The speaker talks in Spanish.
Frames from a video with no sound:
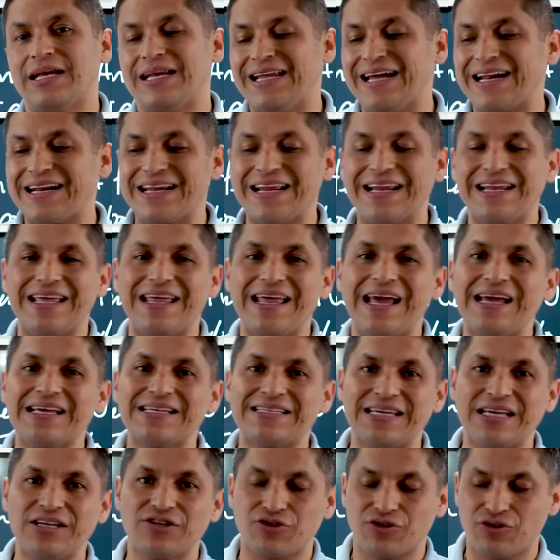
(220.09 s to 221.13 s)
La realidad
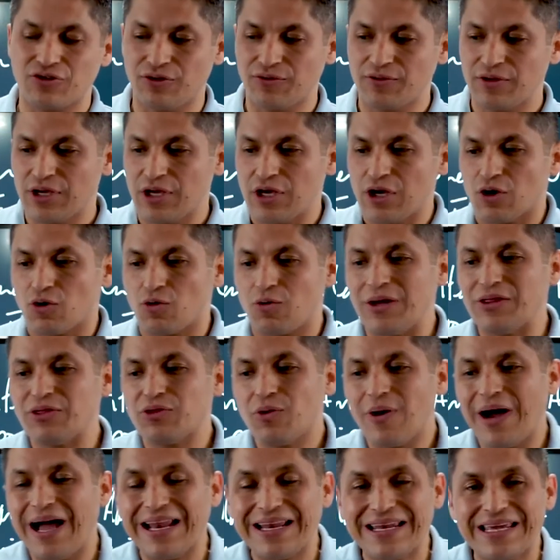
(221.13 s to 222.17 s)
es esto,
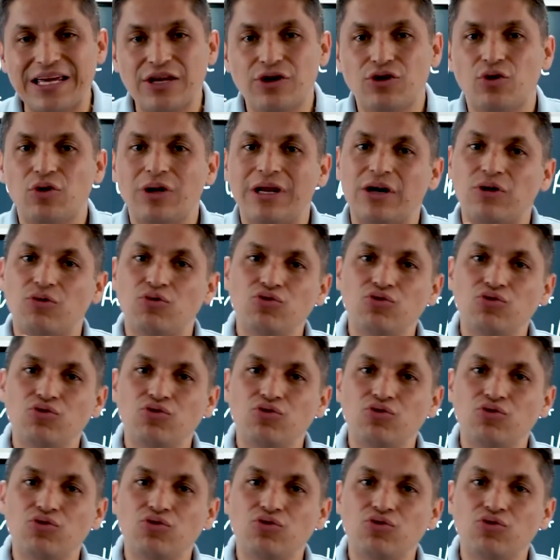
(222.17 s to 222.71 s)
cuando a alguien no le